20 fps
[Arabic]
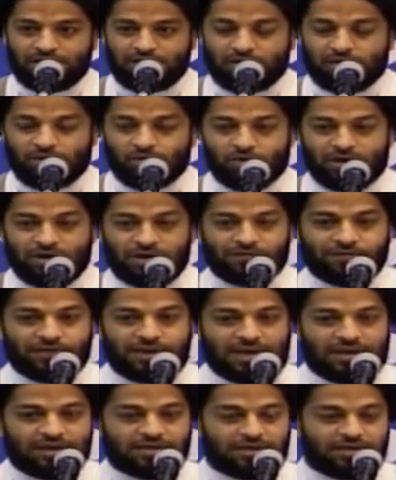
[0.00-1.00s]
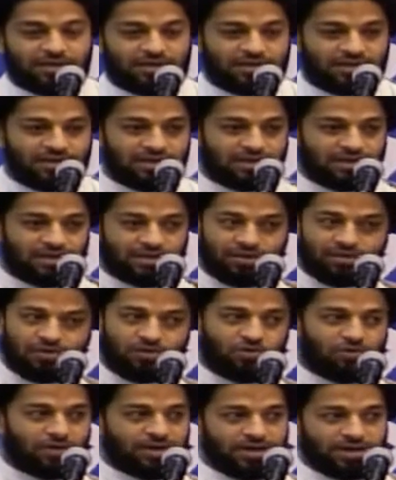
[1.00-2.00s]
وفي الحقيقة
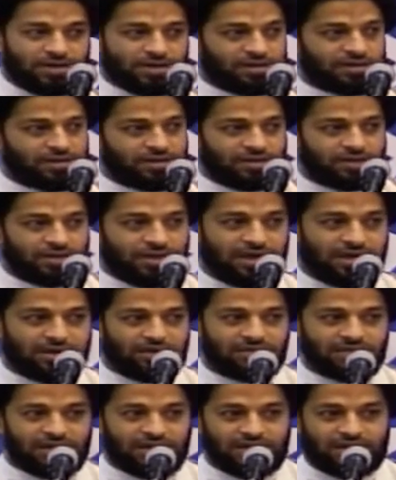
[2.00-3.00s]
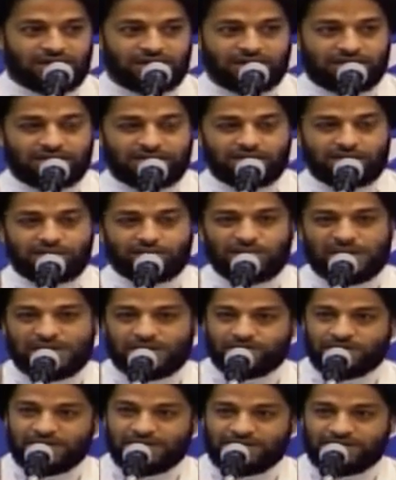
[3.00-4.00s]
هو غير ذلك بل
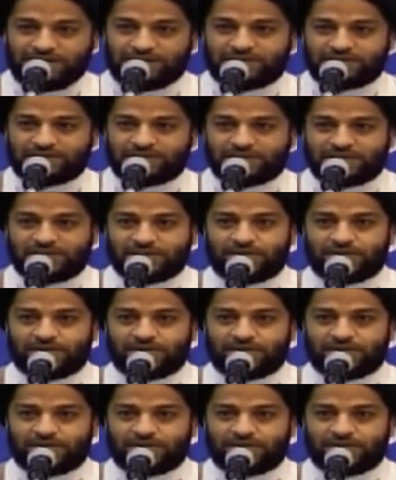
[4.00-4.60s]
بالعكس